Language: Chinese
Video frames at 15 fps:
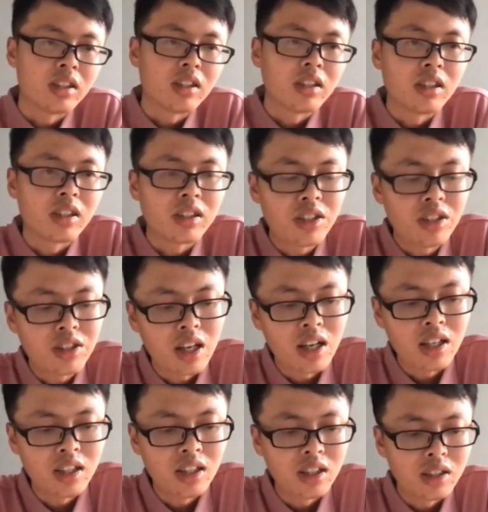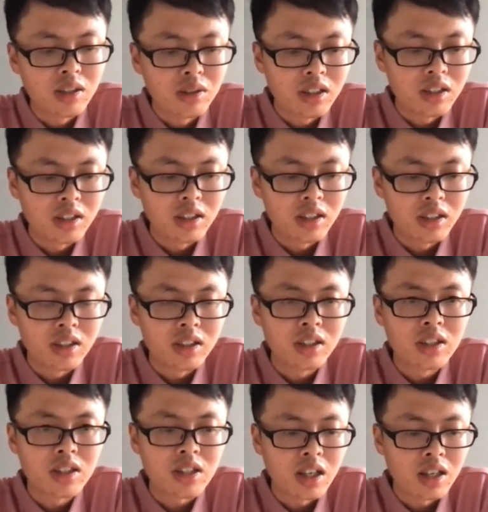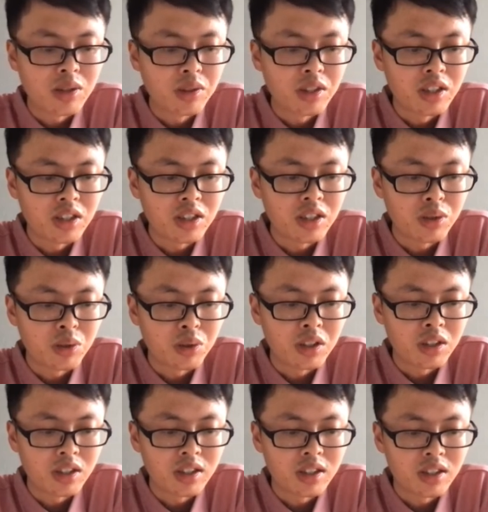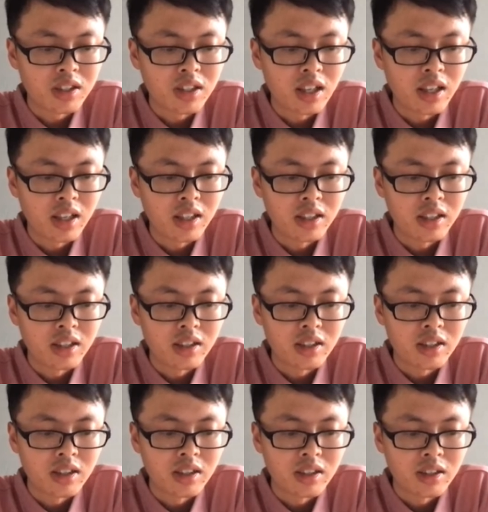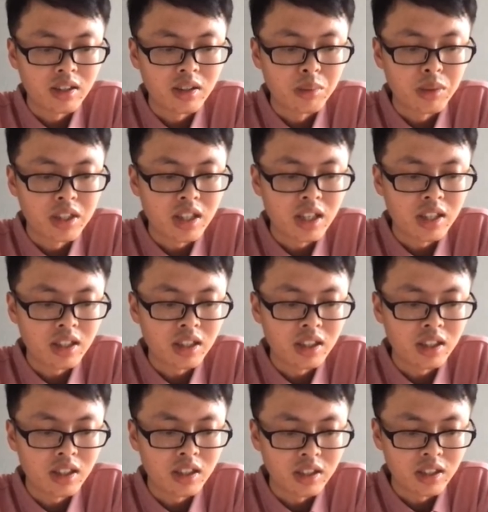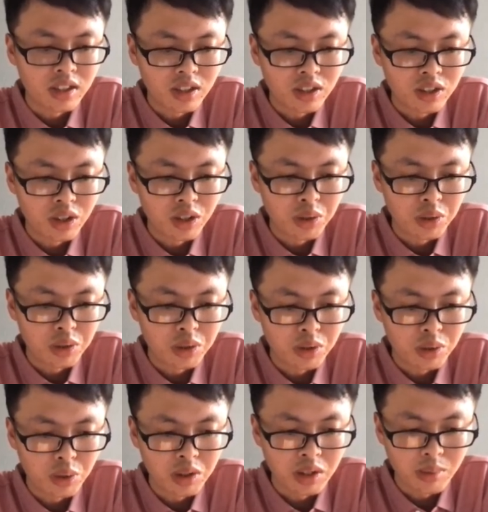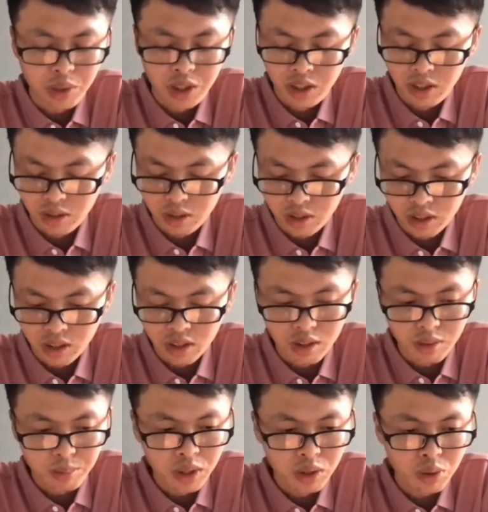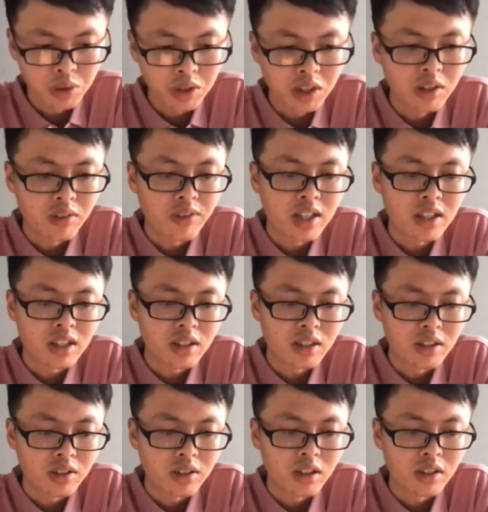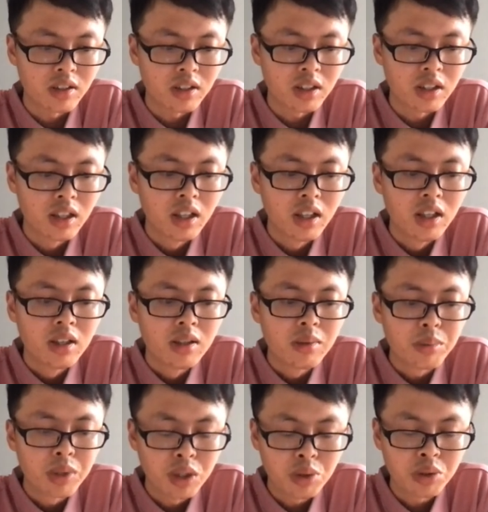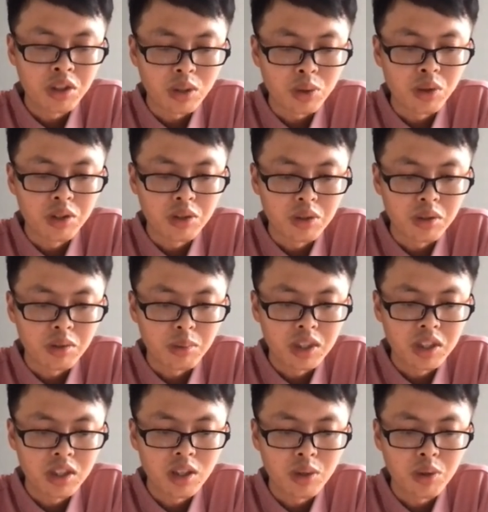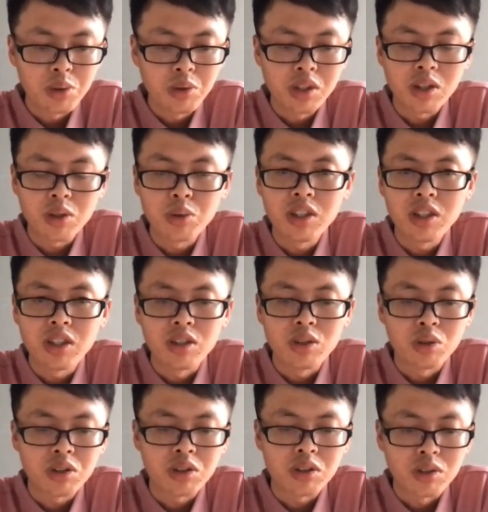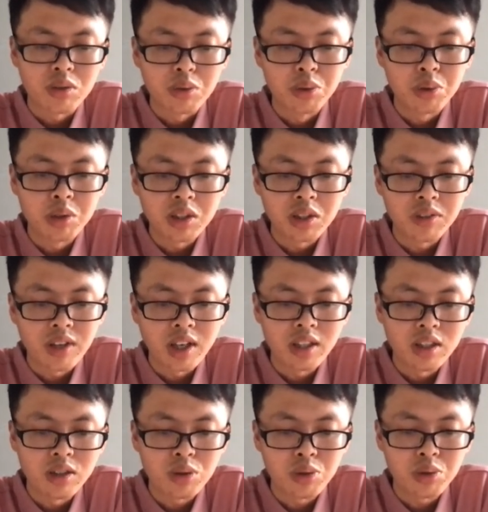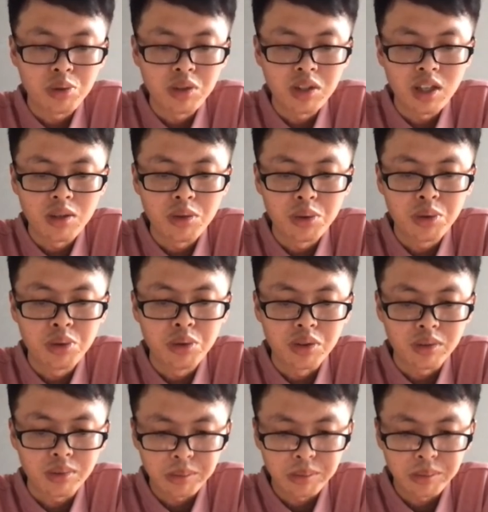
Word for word: 嗯、呃，第三个第三个问题是说，在我们在这个交易对账批呃批处理的方式批处理的过程中，我们经常会遇到一个问题，就是如果是发现数据在入库